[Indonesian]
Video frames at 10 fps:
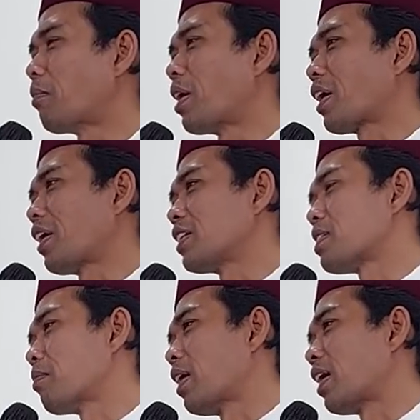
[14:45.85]
makan
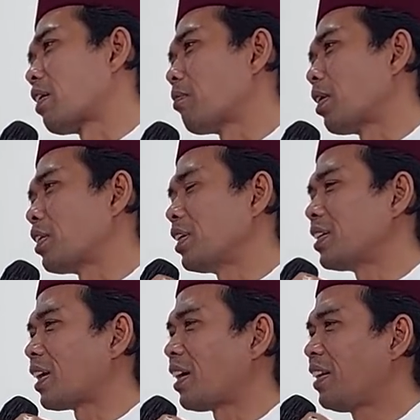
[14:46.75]
asam garam dari
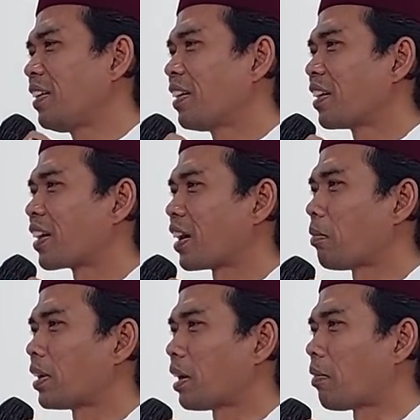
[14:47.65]
kita.
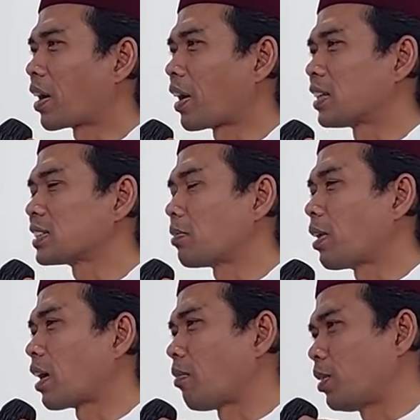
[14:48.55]
Karena banyak makan asam
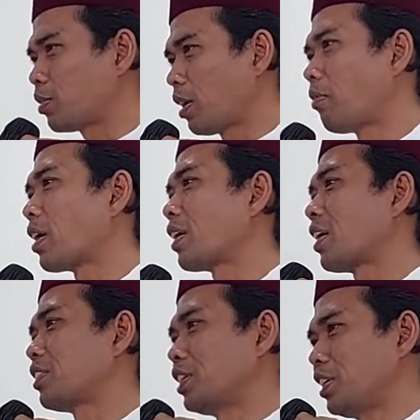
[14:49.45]
garam itulah maka
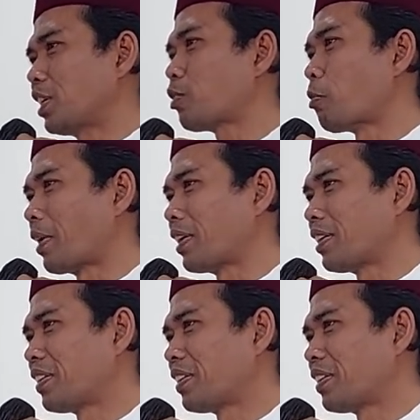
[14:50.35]
darah tingginya kuat.